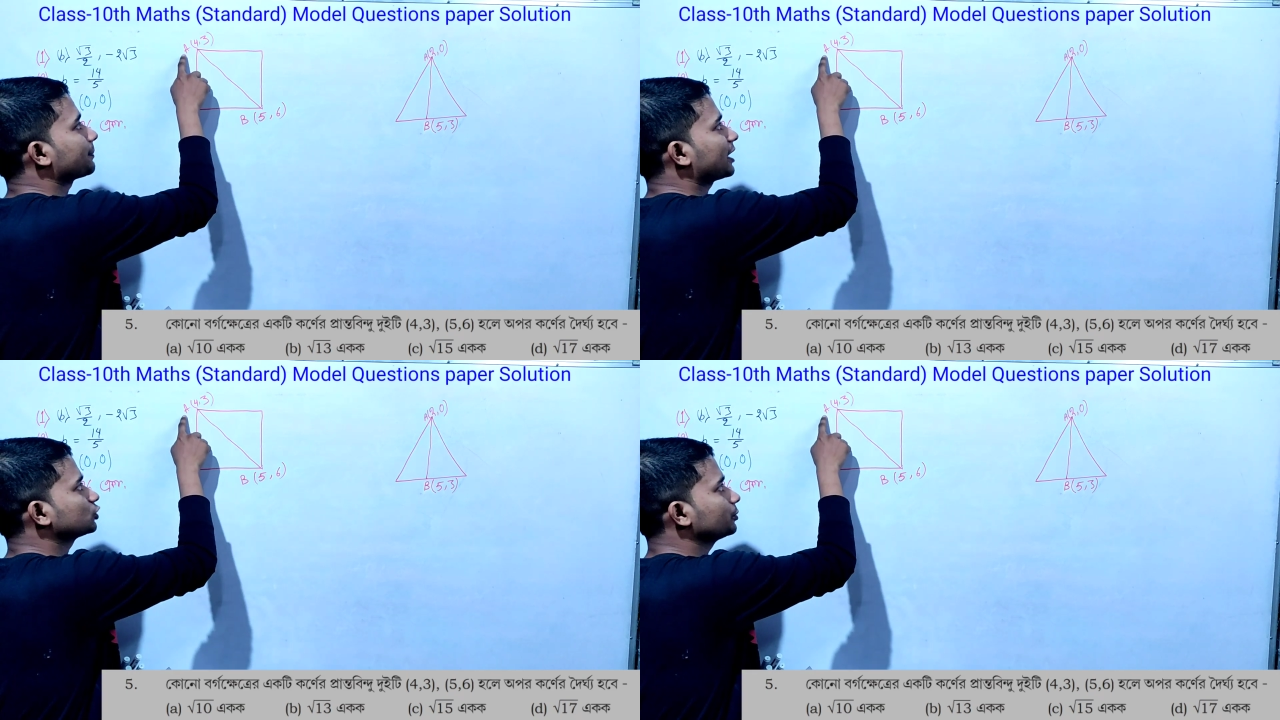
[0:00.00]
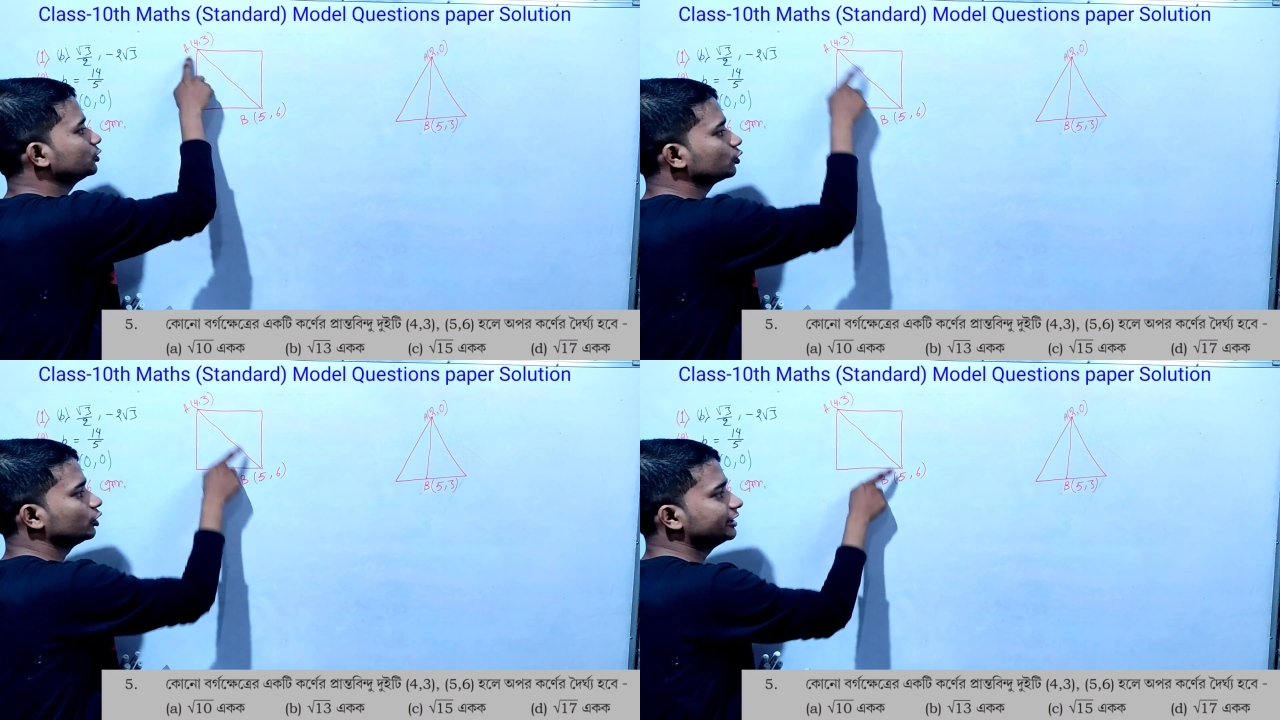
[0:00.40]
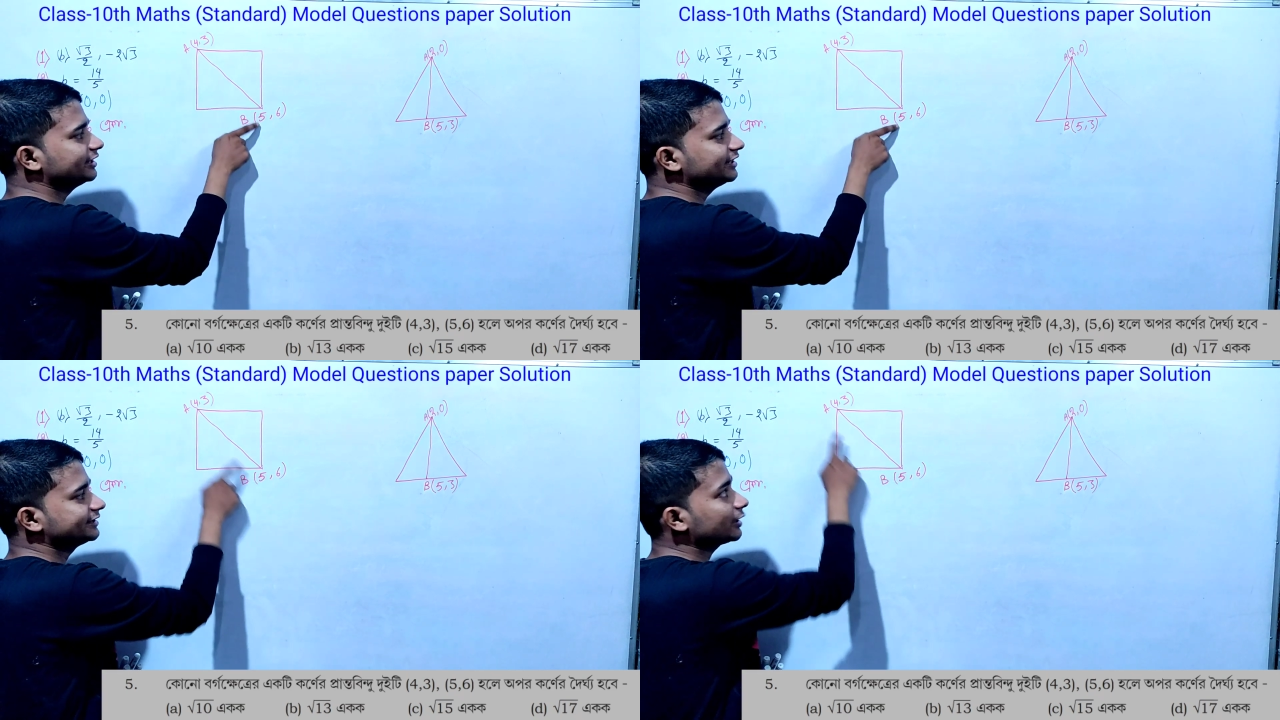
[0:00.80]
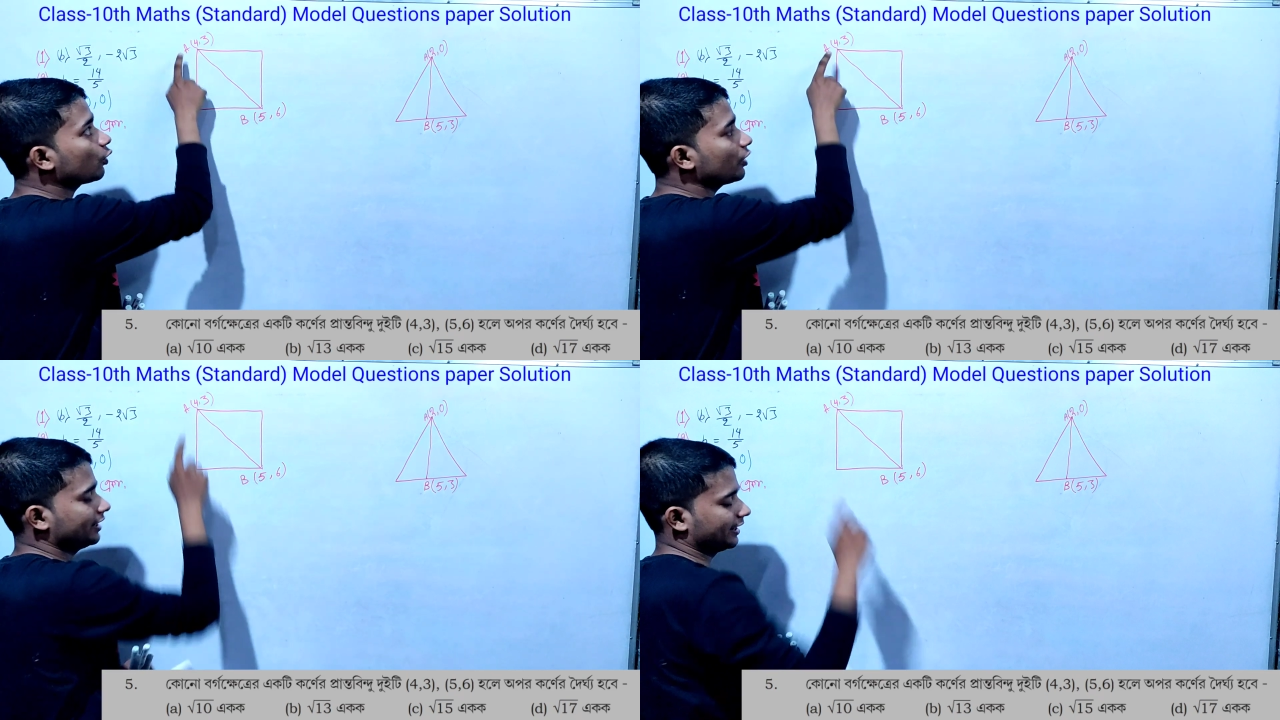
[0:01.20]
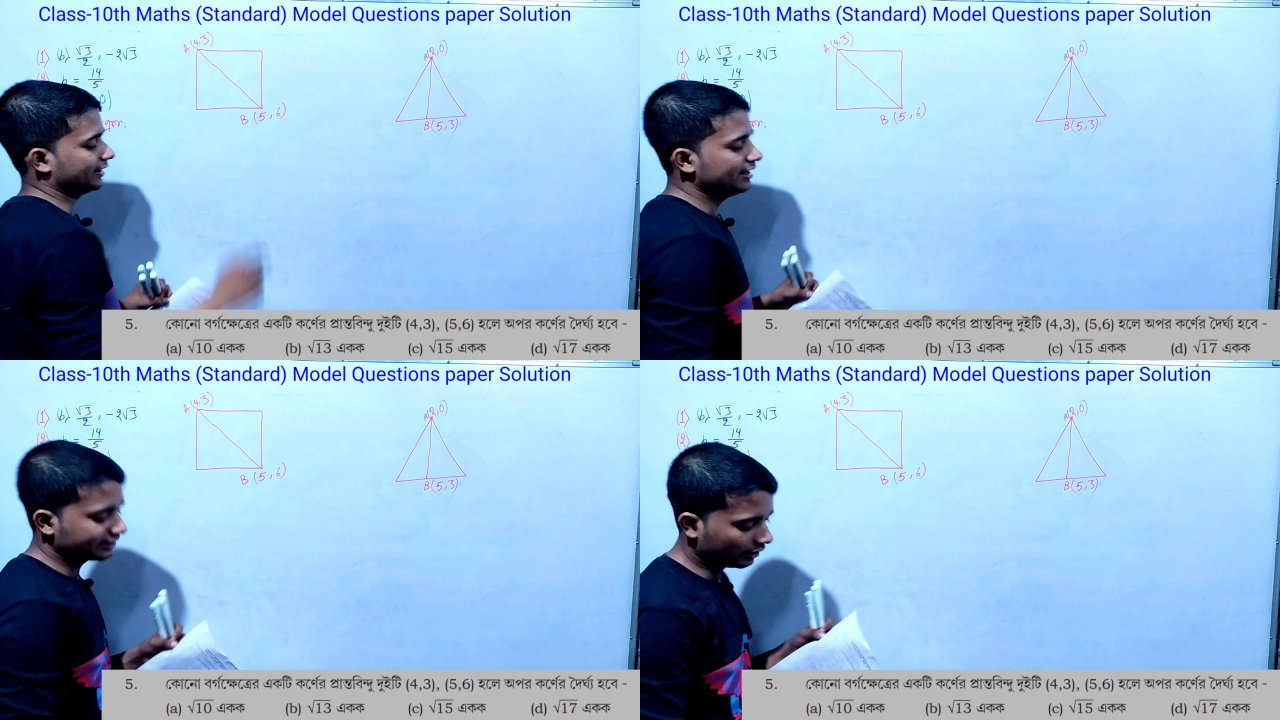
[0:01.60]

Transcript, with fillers: তার প্রান্তবিন্দুগুলি দিয়ে দিয়েছে কর্ণের